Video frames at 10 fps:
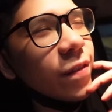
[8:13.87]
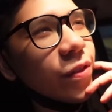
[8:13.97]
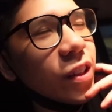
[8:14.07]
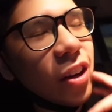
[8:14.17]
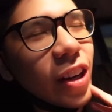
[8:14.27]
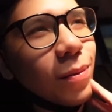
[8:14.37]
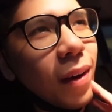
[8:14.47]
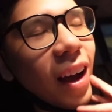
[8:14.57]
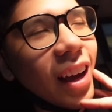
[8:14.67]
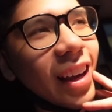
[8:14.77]
Looking
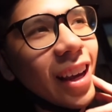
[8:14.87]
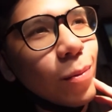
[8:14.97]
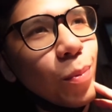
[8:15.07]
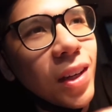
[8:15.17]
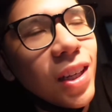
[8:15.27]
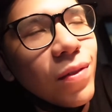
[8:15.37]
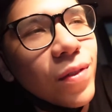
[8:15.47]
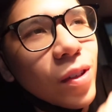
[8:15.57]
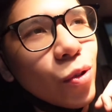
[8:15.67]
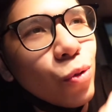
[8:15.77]
back, I can't believe
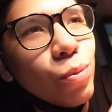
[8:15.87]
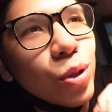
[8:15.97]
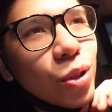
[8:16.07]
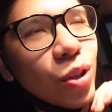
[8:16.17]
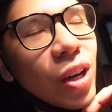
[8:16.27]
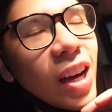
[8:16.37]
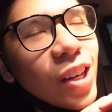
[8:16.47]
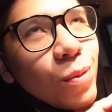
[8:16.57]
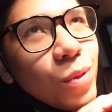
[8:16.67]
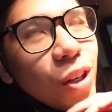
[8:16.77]
na naubos ko yung
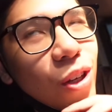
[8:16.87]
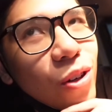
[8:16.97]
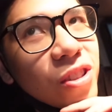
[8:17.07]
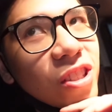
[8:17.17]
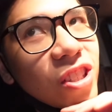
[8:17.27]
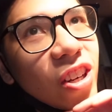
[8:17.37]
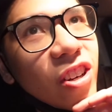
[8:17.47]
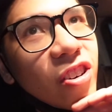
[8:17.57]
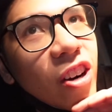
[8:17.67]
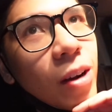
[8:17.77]
anim na gyoza at saka
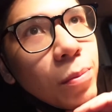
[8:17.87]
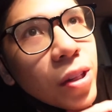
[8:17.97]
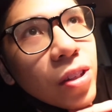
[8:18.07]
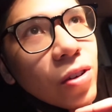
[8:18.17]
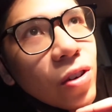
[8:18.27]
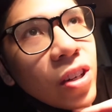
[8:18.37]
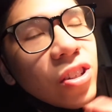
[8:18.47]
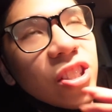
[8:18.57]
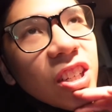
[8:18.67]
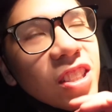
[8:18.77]
yung ramen ko. Ganun
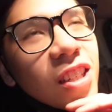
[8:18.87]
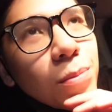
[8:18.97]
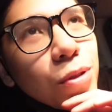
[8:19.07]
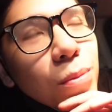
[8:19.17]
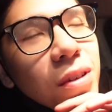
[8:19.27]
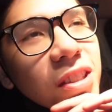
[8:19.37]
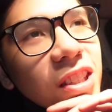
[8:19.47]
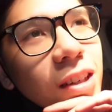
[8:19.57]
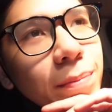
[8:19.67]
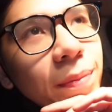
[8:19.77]
siya kasarap. Sobrang
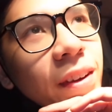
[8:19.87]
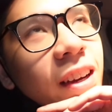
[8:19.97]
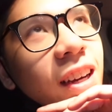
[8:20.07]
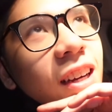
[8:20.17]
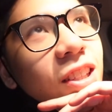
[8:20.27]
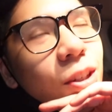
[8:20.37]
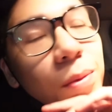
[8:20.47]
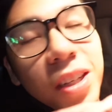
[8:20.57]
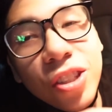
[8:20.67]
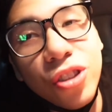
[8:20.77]
sarap. Sobrang
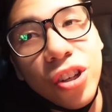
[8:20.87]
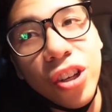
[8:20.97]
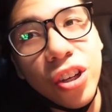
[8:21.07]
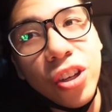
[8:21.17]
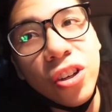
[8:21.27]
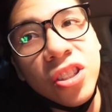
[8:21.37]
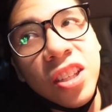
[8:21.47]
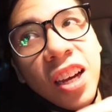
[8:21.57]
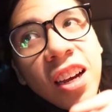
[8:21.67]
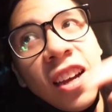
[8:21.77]
na-enjoy ko yung
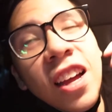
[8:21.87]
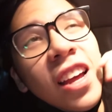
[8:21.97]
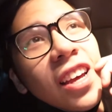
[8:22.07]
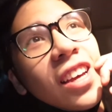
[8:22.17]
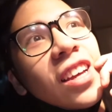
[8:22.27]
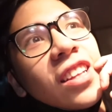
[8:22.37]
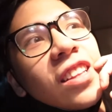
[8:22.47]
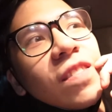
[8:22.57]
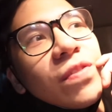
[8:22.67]
gyoza. And